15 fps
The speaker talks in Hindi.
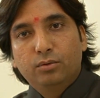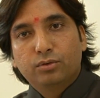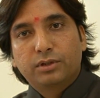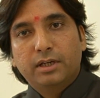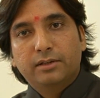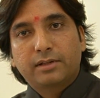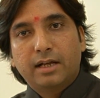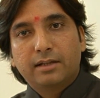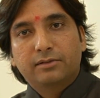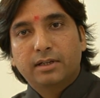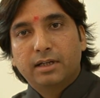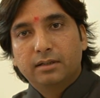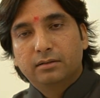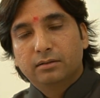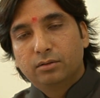उसके साथ
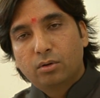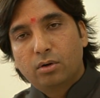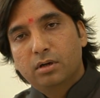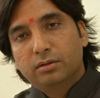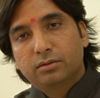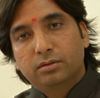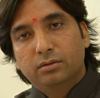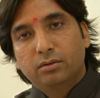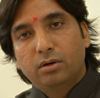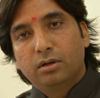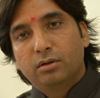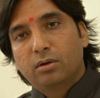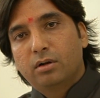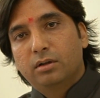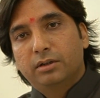साथ नॉर्थ
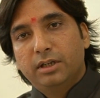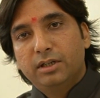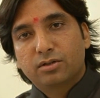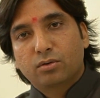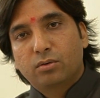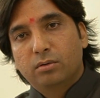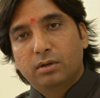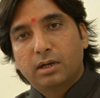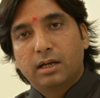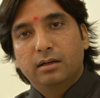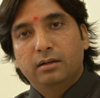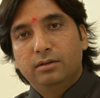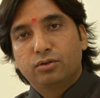और नॉर्थ ईस्ट कोना